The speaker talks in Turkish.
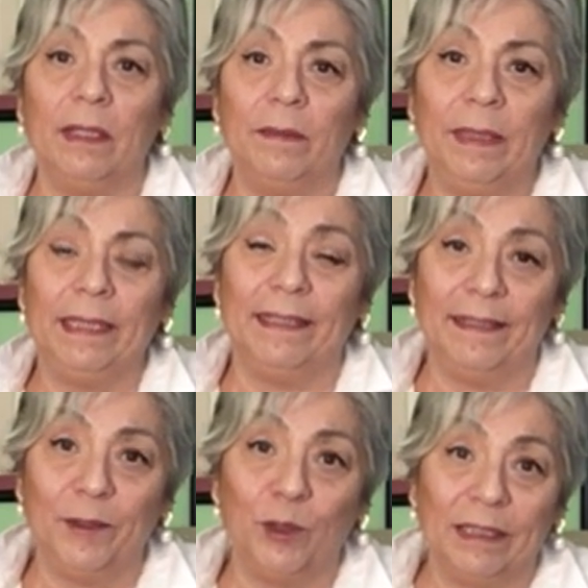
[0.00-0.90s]
Tabii
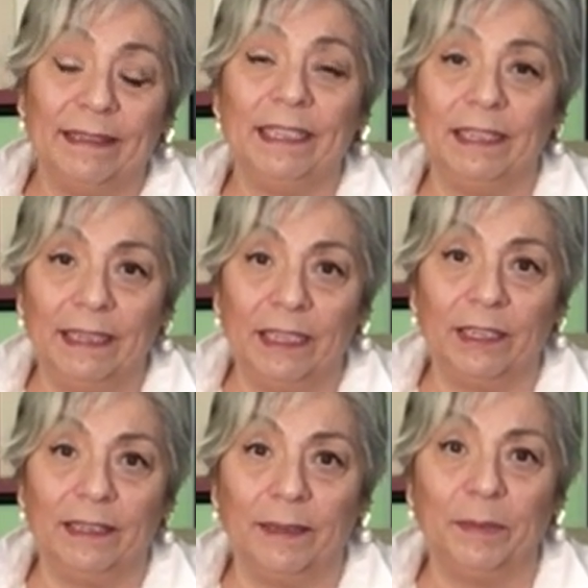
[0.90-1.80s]
ki şu anda içinde
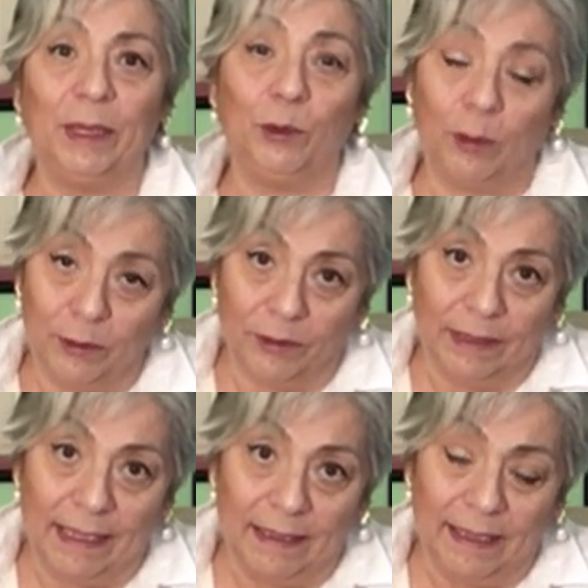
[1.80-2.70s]
yaşadığımız zor
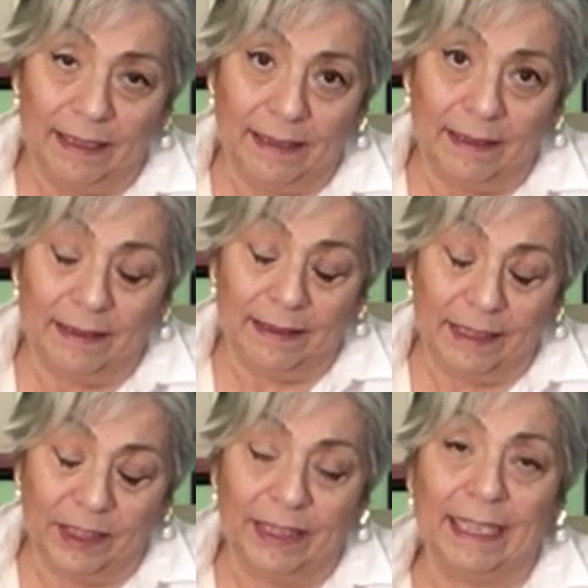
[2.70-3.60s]
günlerle e,
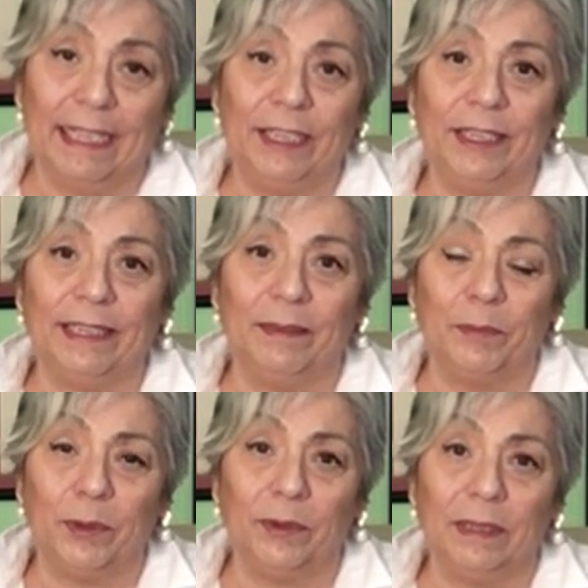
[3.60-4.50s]
içinde geliştirdiğim
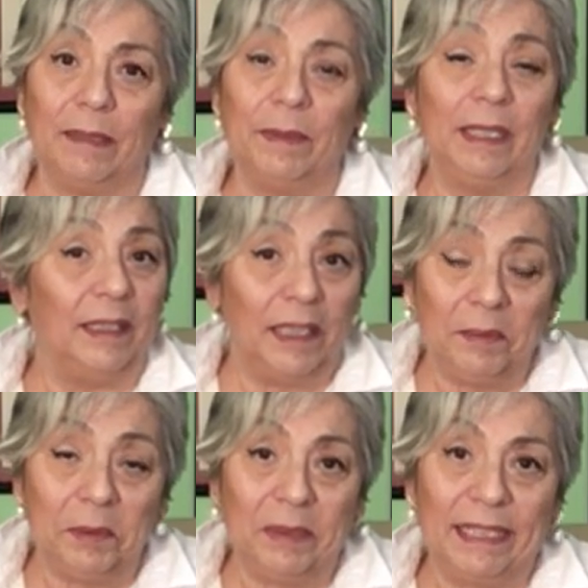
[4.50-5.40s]
program.
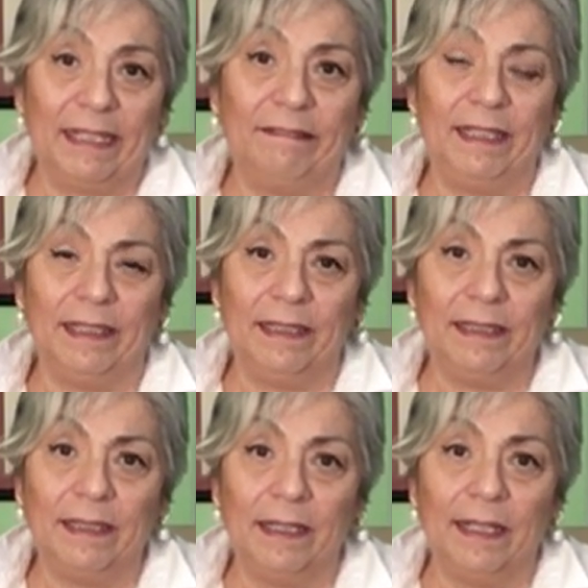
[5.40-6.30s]
Hepimiz
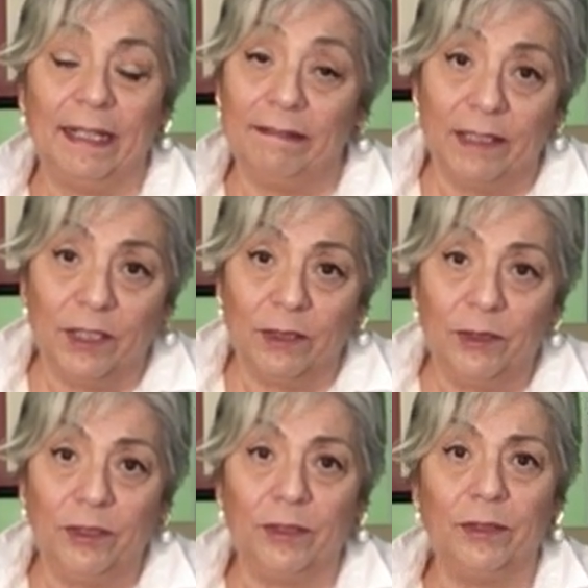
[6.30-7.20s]
evdeyiz, evde
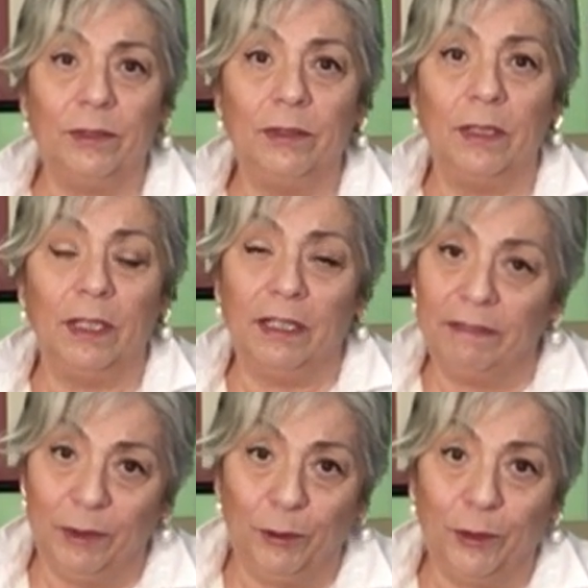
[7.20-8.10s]
çalışıyoruz
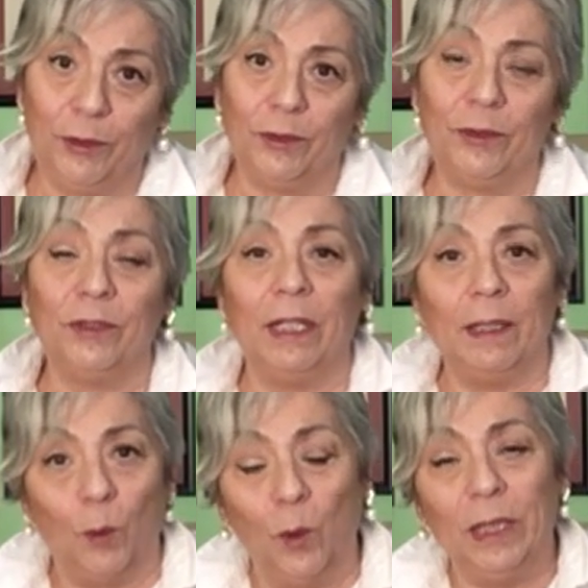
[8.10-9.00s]
ve düşünüyoruz.
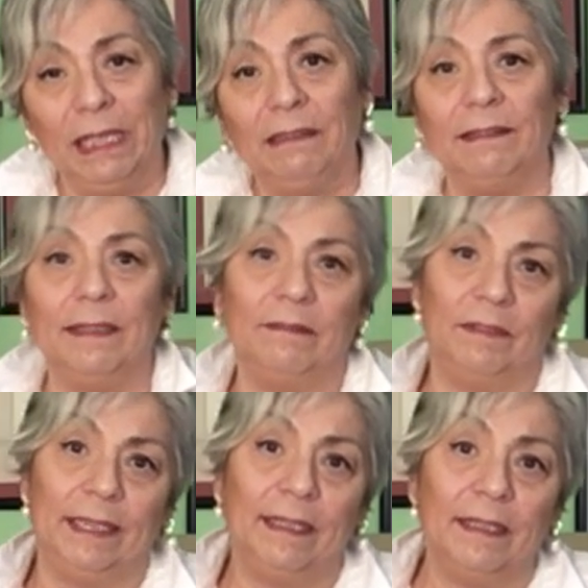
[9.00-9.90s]
O ilk
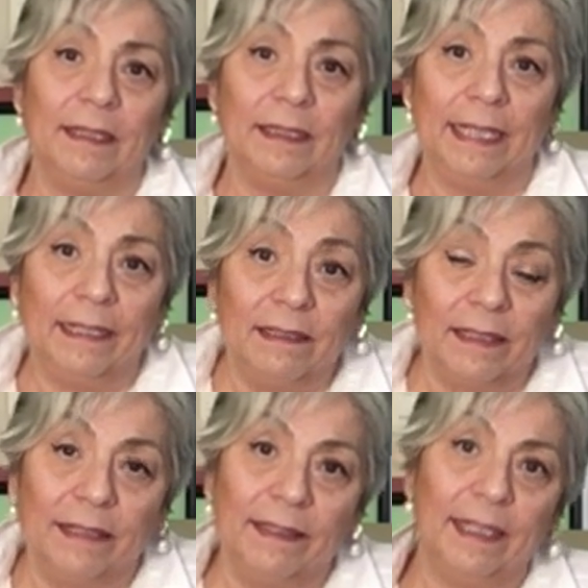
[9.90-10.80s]
travmada ne
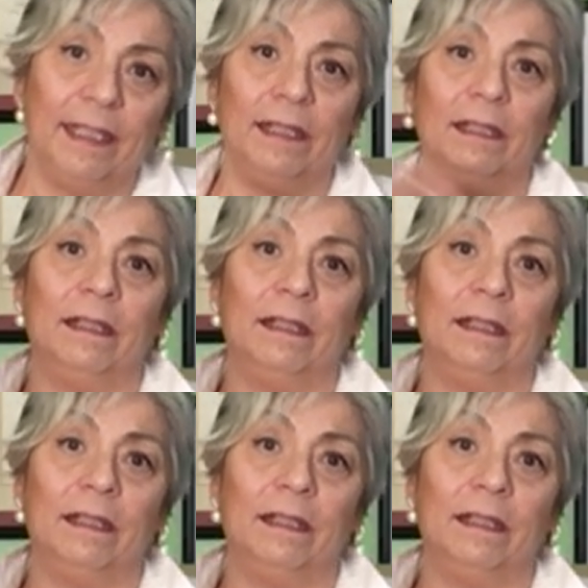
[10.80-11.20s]
hissettik?